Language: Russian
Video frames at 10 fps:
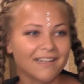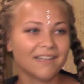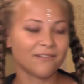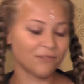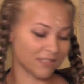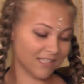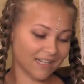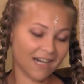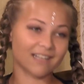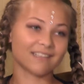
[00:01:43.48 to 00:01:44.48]
Вот
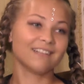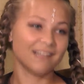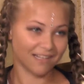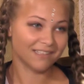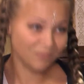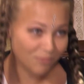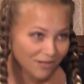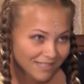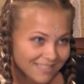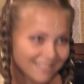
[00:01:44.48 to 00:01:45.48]
загар
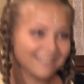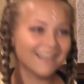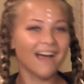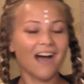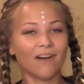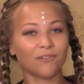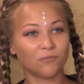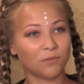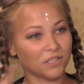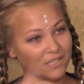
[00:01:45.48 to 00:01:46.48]
смоется. А вот
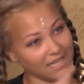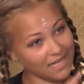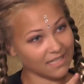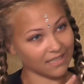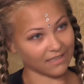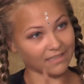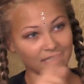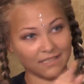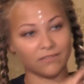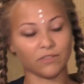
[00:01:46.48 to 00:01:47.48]
впечатление с
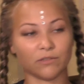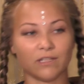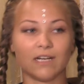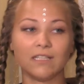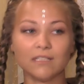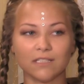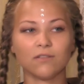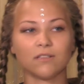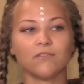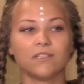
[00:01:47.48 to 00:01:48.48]
активного дыхания
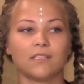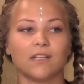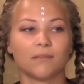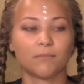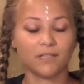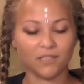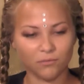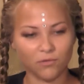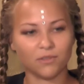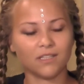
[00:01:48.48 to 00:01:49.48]
останутся навсегда.
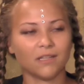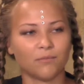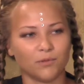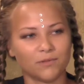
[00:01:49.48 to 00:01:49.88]
Поэтому вот это плюс.